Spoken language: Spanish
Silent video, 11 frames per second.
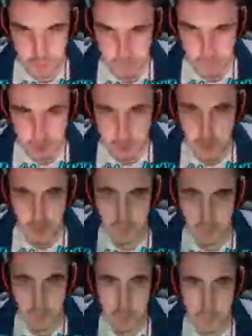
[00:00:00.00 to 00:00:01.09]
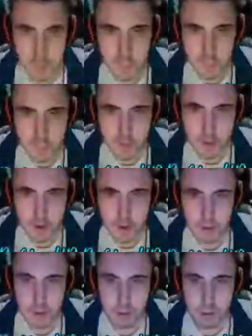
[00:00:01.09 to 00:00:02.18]
¡Pum! A tu casa, explicado.
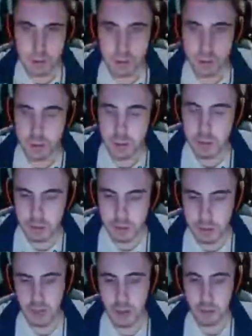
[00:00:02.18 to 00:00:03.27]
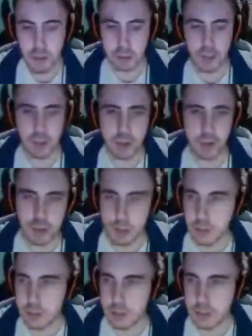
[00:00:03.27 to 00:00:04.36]
Venga, hombre, tío.
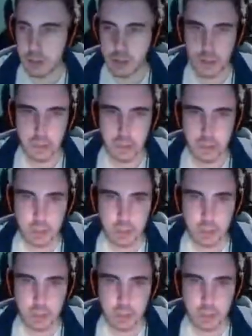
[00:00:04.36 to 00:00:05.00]
Si no tengas una